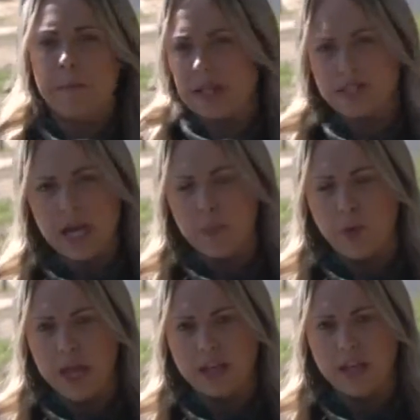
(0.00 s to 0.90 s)
Passar
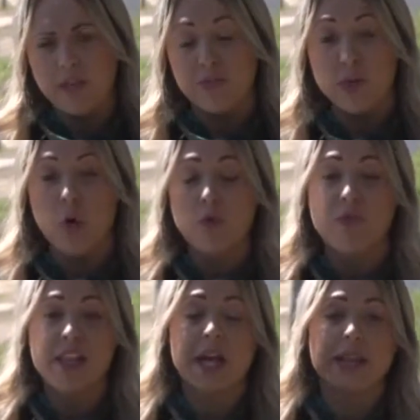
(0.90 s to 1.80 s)
por aqui virou um
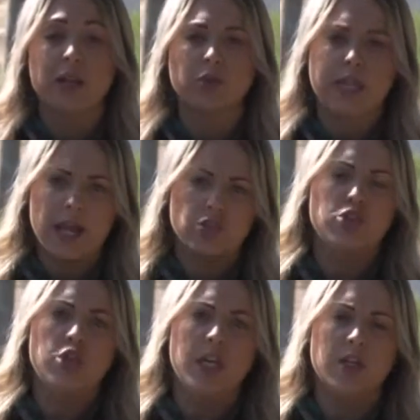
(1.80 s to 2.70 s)
verdadeiro teste
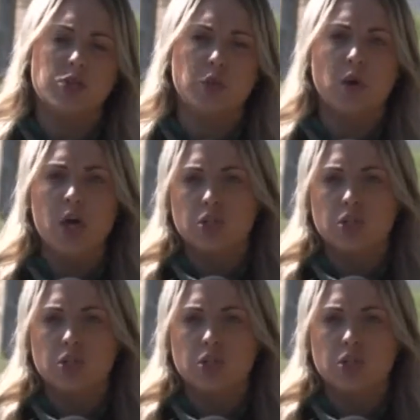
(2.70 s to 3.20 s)
de risco,